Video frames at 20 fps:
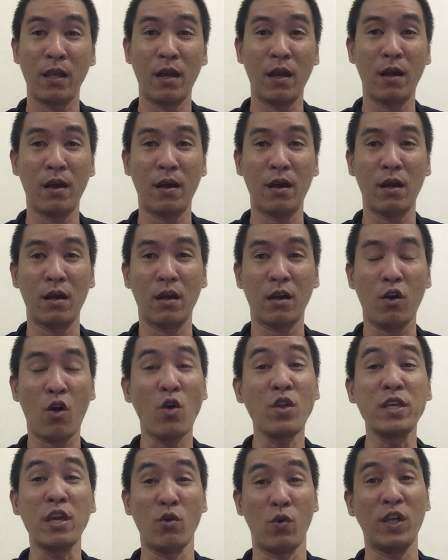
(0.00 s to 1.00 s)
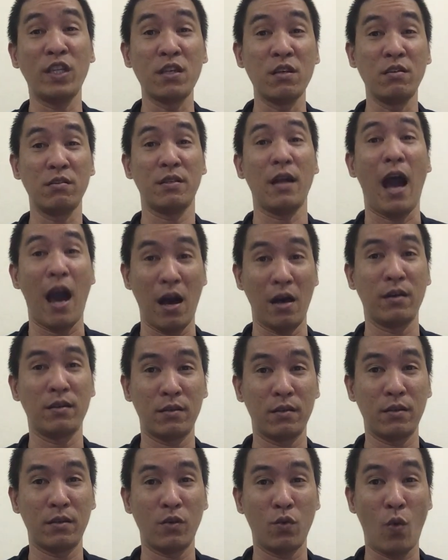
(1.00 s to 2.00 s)
uh, có nhiều cái tương trợ
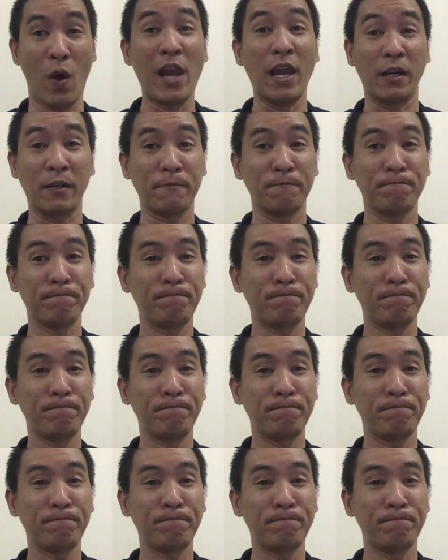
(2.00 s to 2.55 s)
ngoại lực